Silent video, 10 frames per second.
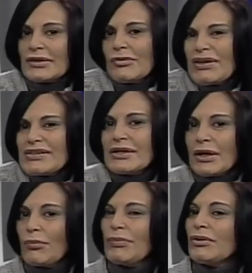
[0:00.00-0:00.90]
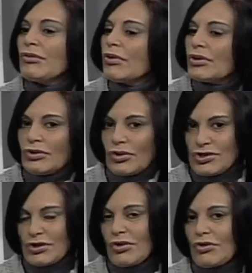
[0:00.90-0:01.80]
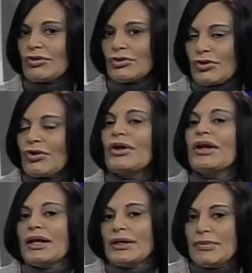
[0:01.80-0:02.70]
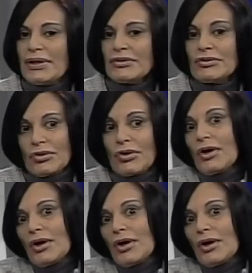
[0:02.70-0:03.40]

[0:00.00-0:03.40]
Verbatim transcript: ¿Cuál será un vínculo tóxico, doctor, con el alimento?